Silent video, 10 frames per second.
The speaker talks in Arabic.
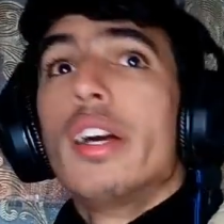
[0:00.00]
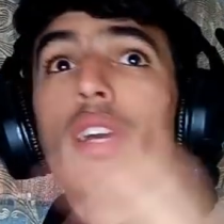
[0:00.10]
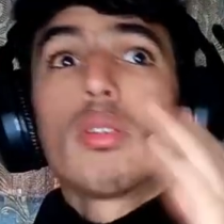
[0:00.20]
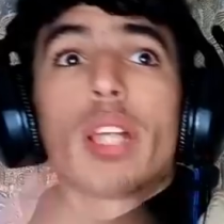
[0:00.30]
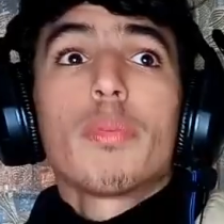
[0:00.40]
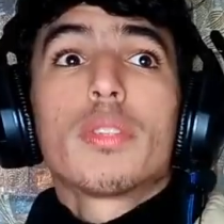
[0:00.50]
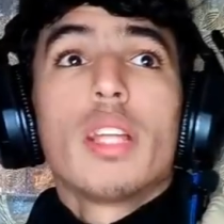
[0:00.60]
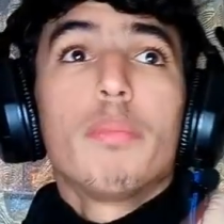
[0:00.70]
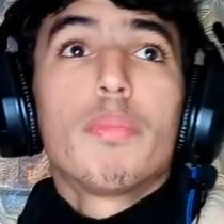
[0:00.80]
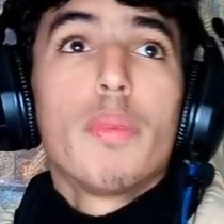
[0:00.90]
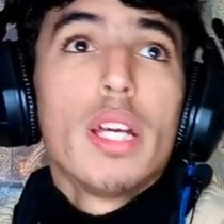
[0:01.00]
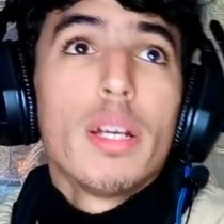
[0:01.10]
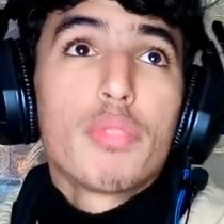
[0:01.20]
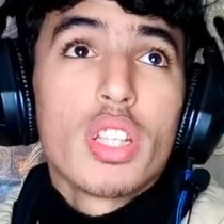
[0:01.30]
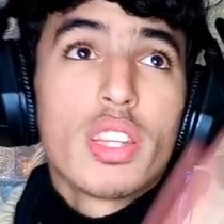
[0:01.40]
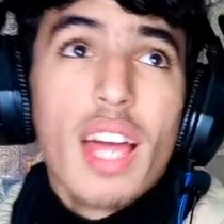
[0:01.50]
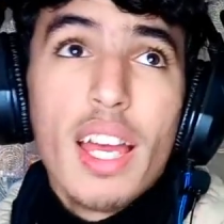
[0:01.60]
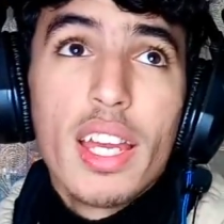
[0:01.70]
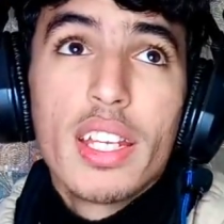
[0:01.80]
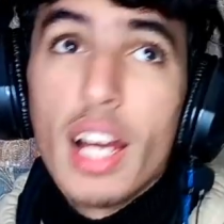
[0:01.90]
يا ضربتنا بجد
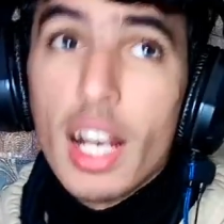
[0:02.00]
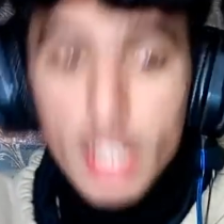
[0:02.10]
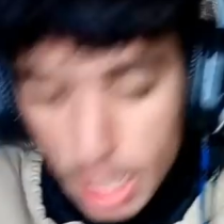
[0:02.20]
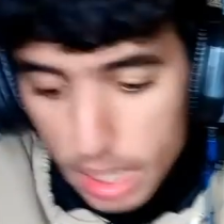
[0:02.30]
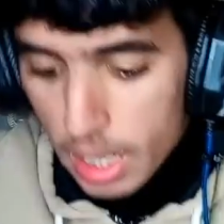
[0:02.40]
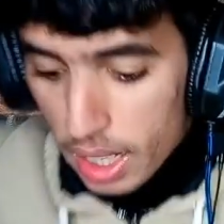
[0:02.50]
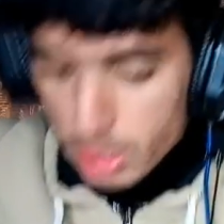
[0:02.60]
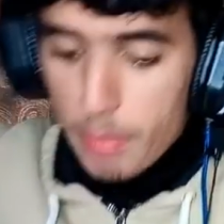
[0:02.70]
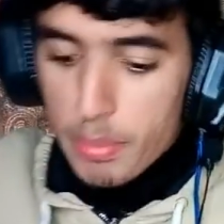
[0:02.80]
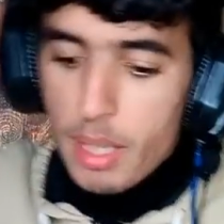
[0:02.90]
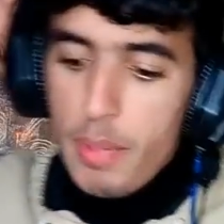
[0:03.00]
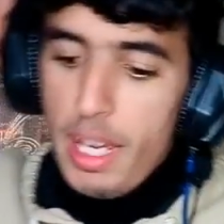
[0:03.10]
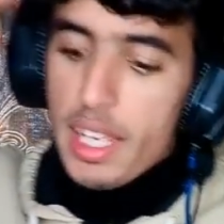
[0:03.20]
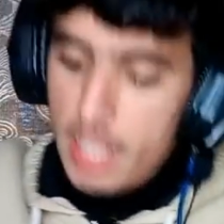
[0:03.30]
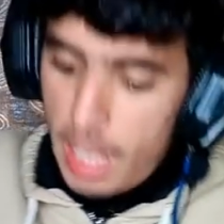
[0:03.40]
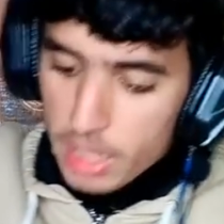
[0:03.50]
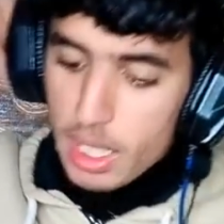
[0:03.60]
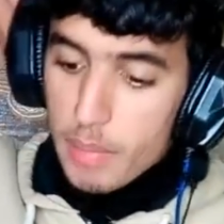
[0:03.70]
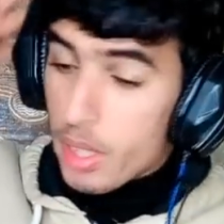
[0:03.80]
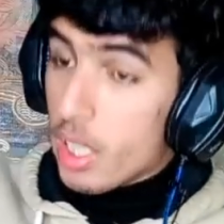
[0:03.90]
عين هاك هاك هاك ضربتنا بعين هاك
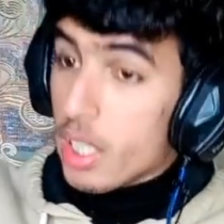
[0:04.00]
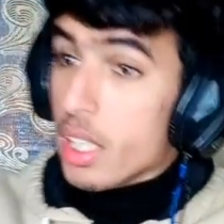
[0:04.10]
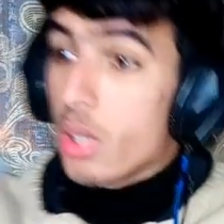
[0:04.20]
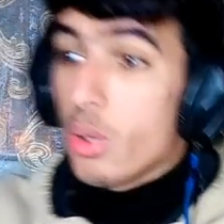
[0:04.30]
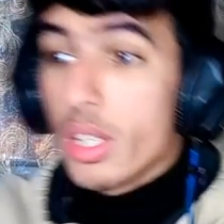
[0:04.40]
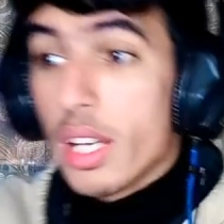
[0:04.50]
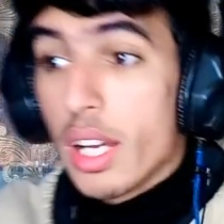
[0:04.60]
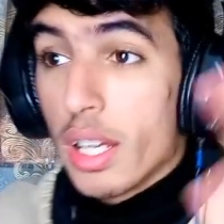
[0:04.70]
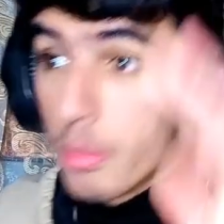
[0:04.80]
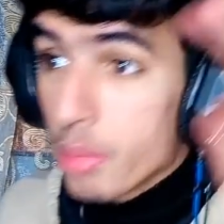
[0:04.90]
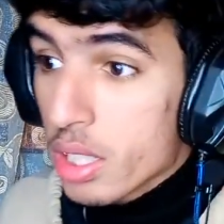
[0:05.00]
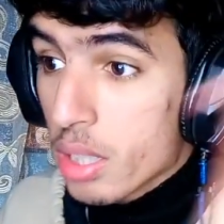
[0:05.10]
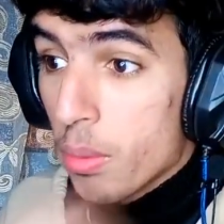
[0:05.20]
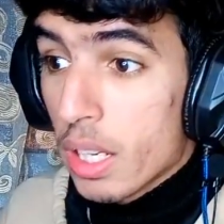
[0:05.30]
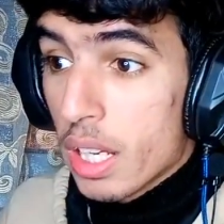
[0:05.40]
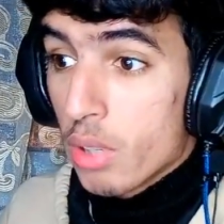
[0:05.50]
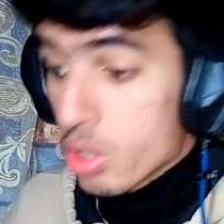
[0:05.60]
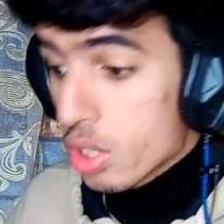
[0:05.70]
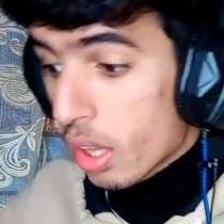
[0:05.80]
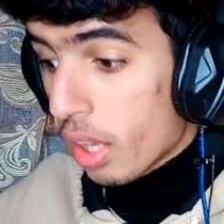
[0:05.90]
ضرب يا خويا مكتب الله
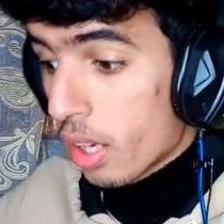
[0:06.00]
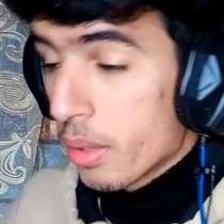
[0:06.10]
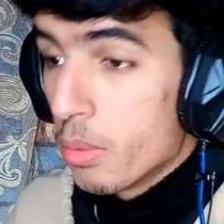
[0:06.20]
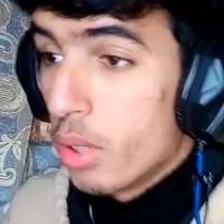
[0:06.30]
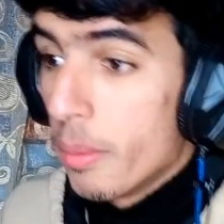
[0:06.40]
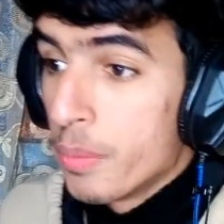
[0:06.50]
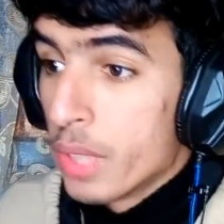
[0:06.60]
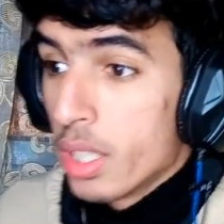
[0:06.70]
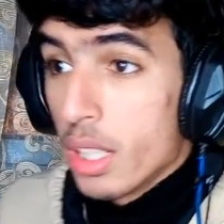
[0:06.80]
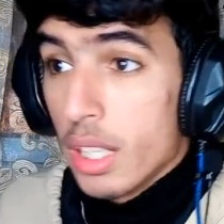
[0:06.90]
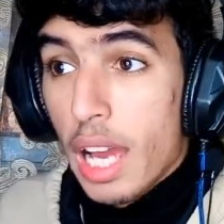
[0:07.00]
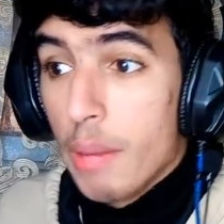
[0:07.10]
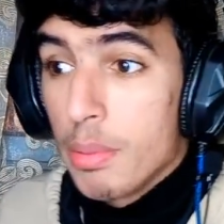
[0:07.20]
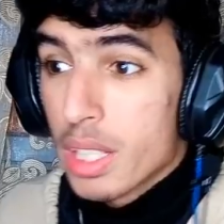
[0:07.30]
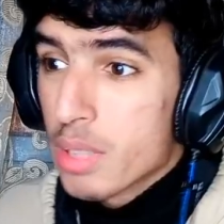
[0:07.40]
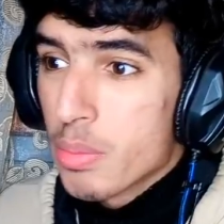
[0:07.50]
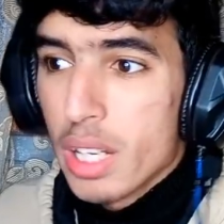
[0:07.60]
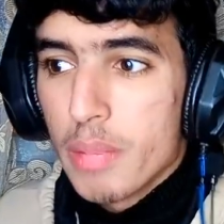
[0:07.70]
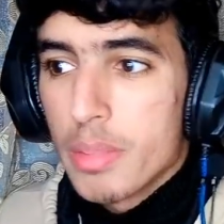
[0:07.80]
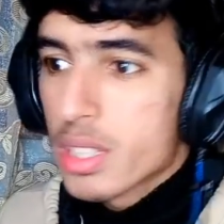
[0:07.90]
واش دير المهم اللعابه كتبان
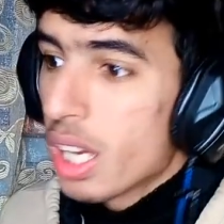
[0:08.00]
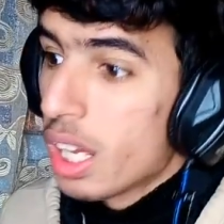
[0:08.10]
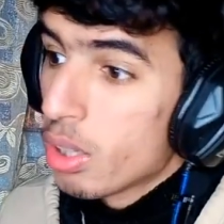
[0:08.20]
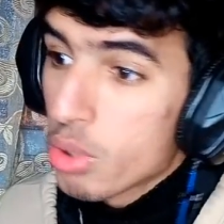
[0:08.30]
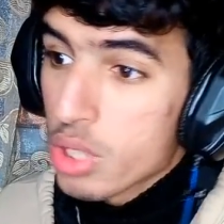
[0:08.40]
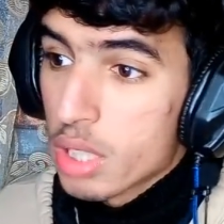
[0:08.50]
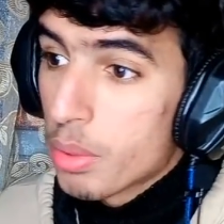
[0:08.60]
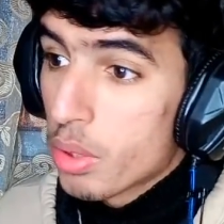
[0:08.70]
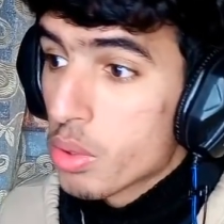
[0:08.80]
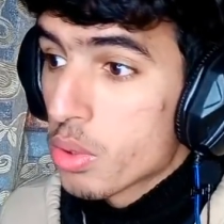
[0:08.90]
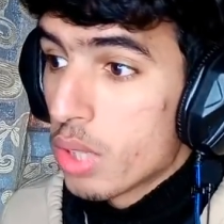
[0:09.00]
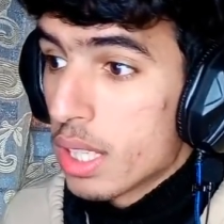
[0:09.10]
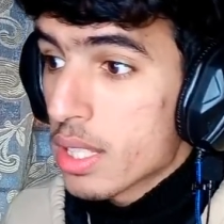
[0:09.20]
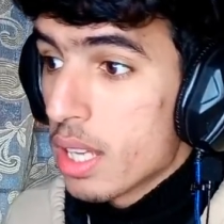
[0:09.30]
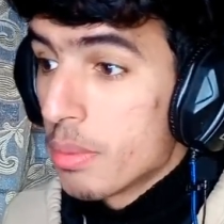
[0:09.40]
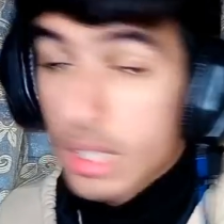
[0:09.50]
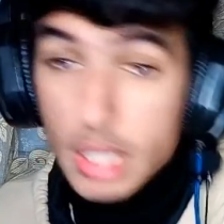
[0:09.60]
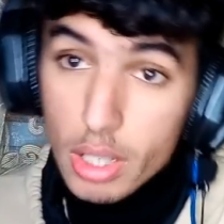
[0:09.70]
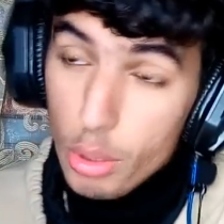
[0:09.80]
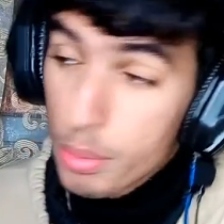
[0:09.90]
لي ما تقاتلوش انا بالروج ولا صاحبي
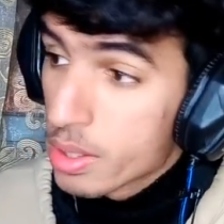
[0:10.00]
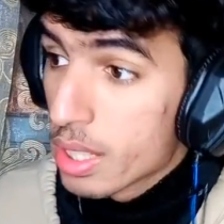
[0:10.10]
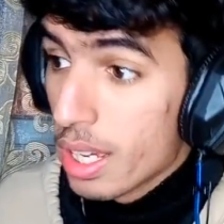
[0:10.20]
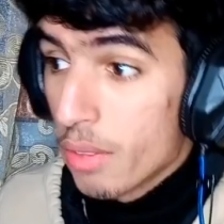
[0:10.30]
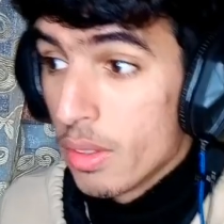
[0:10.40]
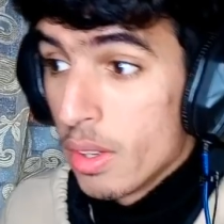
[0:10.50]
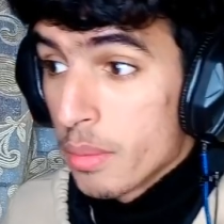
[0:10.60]
ضيعوا بزاف